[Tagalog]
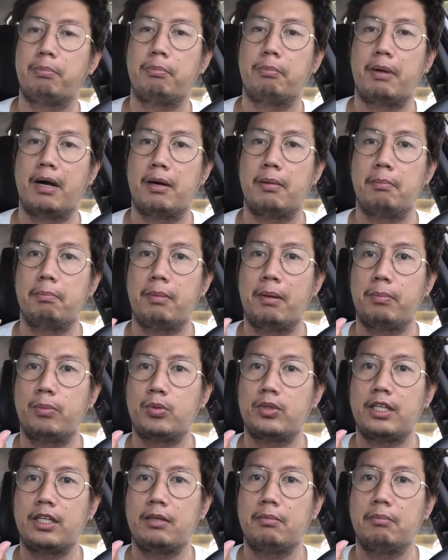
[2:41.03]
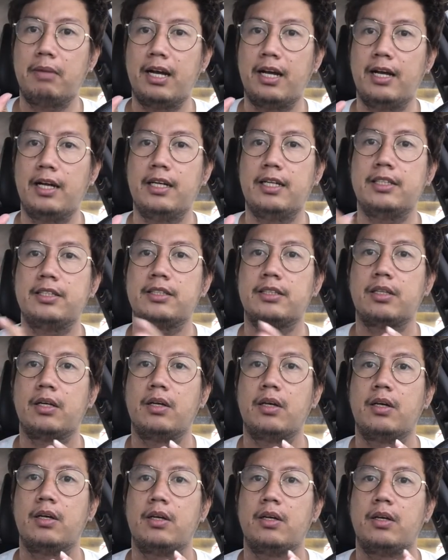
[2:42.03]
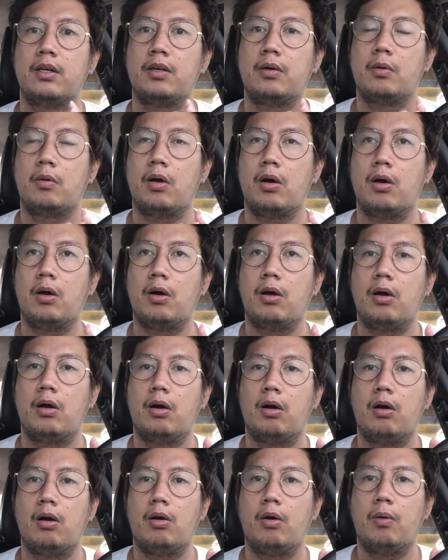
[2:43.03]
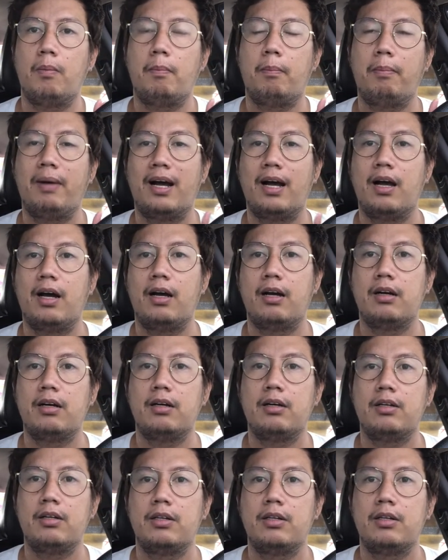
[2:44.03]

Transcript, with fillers: pang paputing mask uh, pang